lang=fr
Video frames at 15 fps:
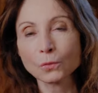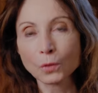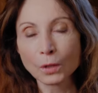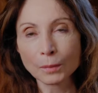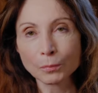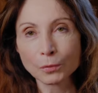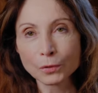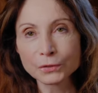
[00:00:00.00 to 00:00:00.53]
au
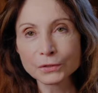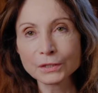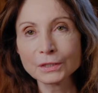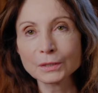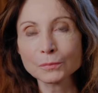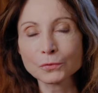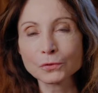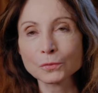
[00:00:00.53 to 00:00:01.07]
rapport
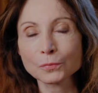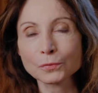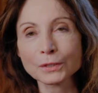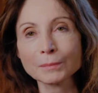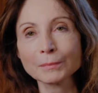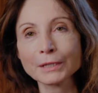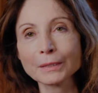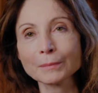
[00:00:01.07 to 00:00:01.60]
TIMS pour
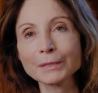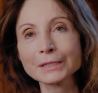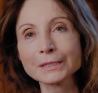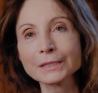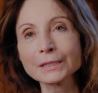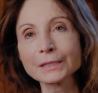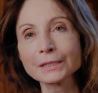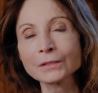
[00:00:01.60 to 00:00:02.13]
les
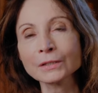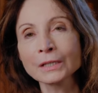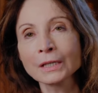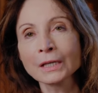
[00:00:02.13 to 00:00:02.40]
mathématiques,